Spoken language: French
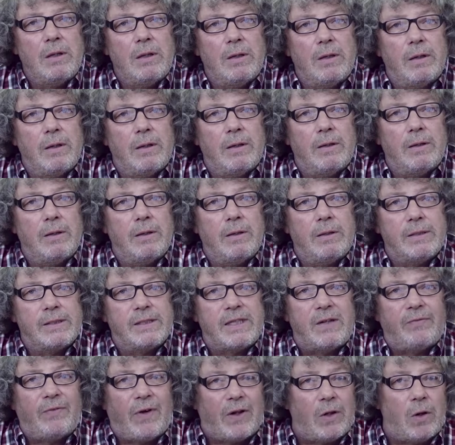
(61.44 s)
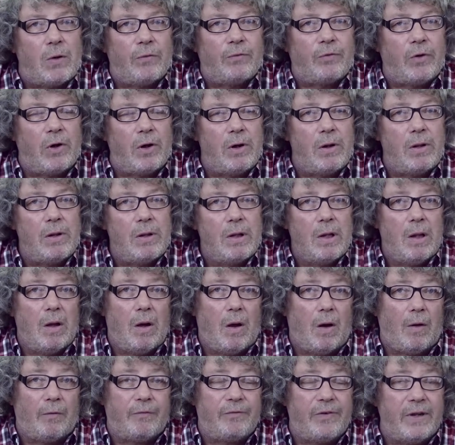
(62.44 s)
euh, Stéphane Le Foll.
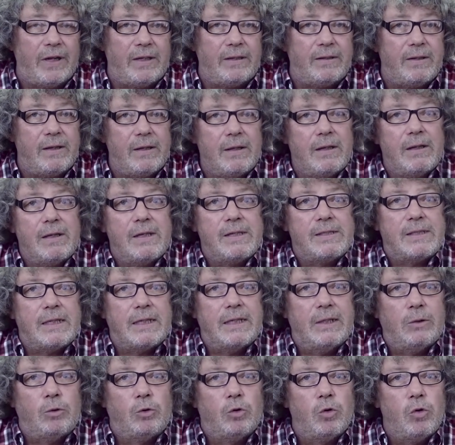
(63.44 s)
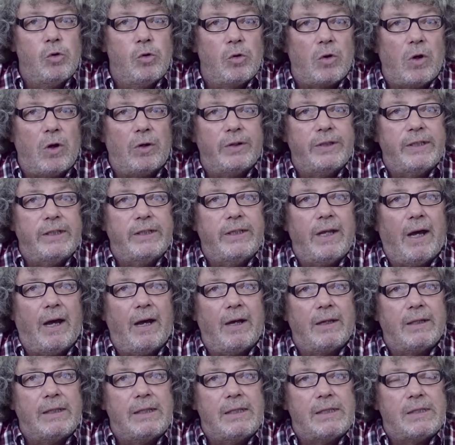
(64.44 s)
En fait, c'est deux
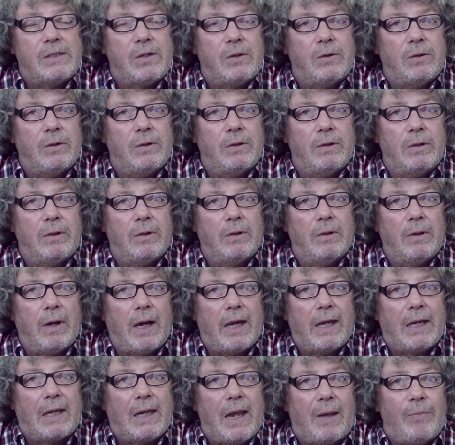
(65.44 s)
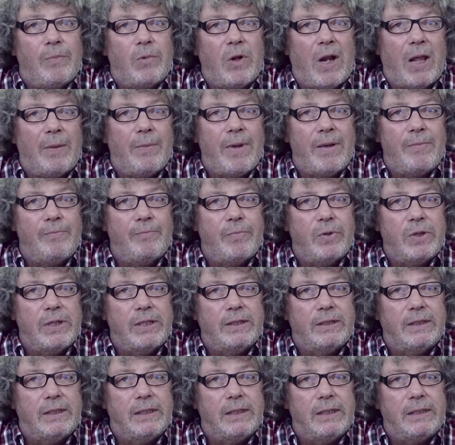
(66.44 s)
candidats qui se réclament de la même
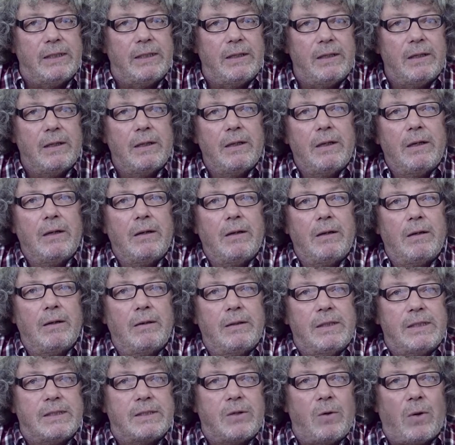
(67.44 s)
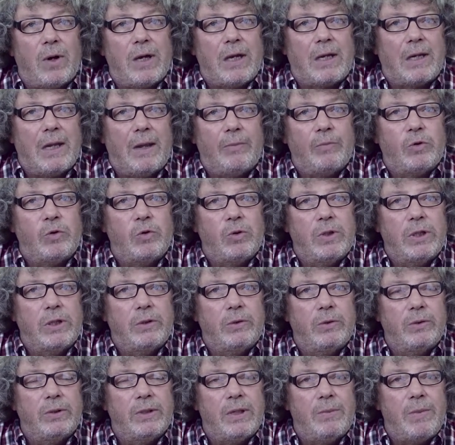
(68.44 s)
politique. Euh, ils se réclament tous les
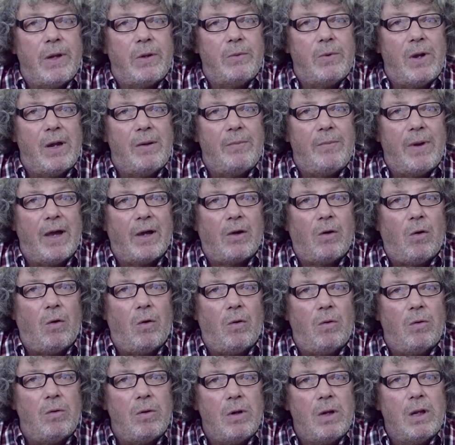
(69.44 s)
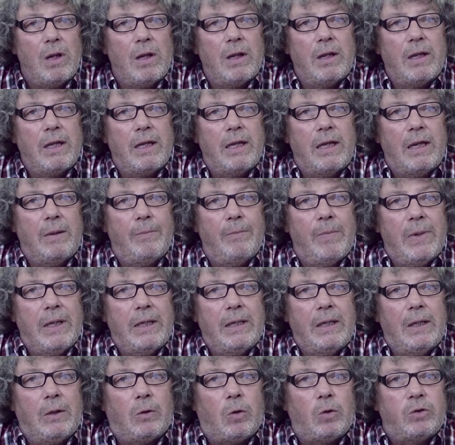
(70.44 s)
deux d'Emmanuel Macron et
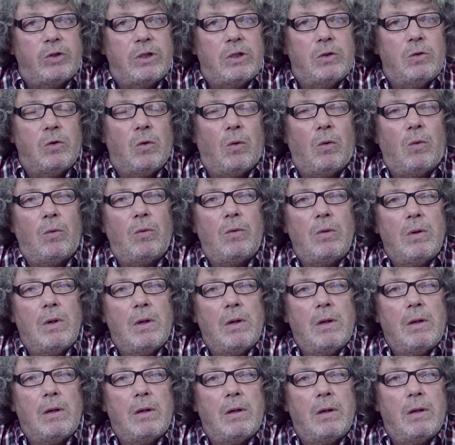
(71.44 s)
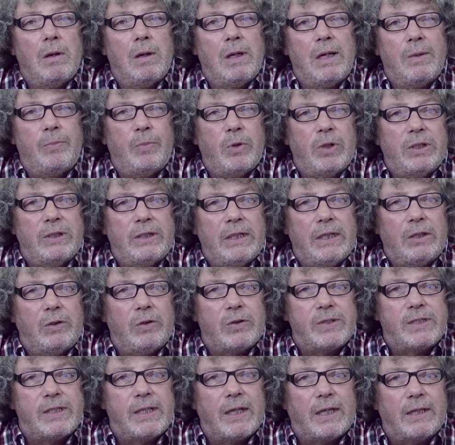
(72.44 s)
ils, continueront euh, les politiques
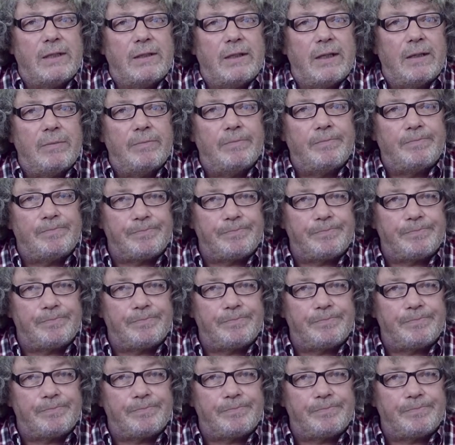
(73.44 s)
d'austérité.